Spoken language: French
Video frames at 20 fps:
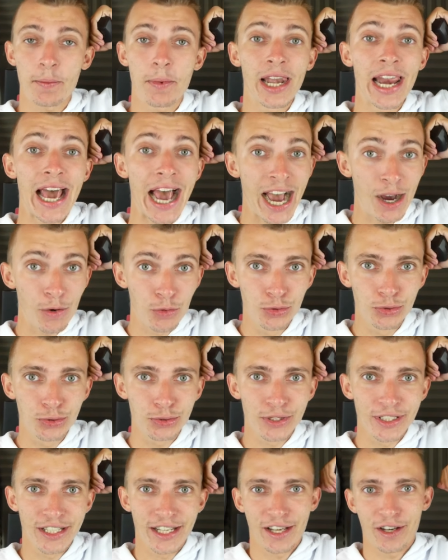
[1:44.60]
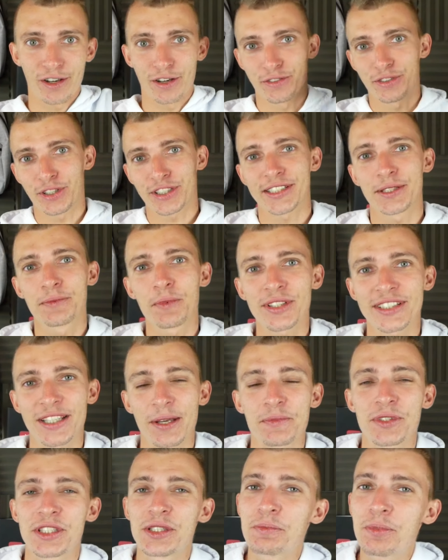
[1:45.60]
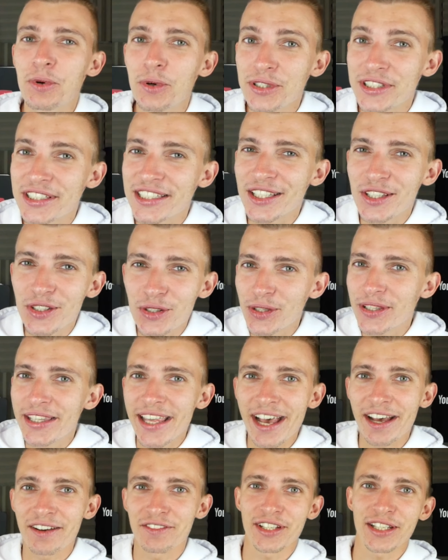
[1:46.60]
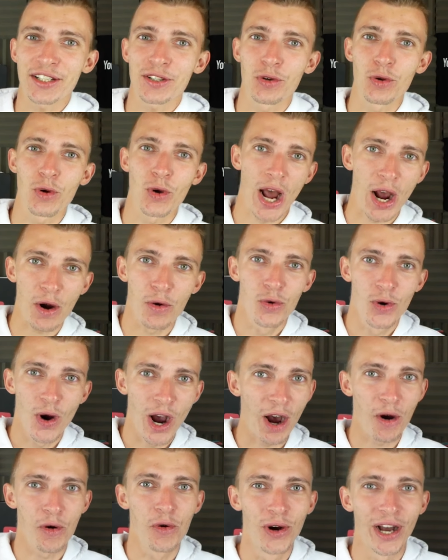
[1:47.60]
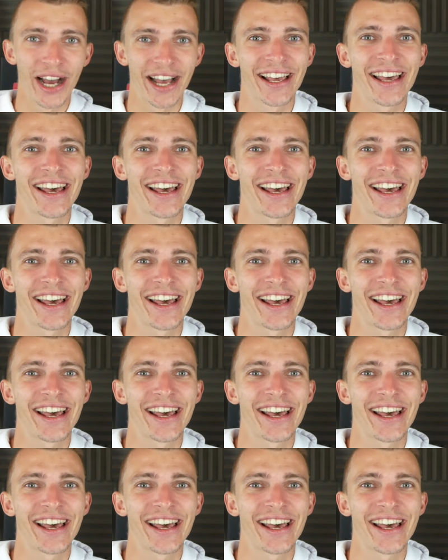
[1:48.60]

s'appelle Aou. Euh, forcément, c'est un petit peu aussi lyonnais avec le Aou, Aou.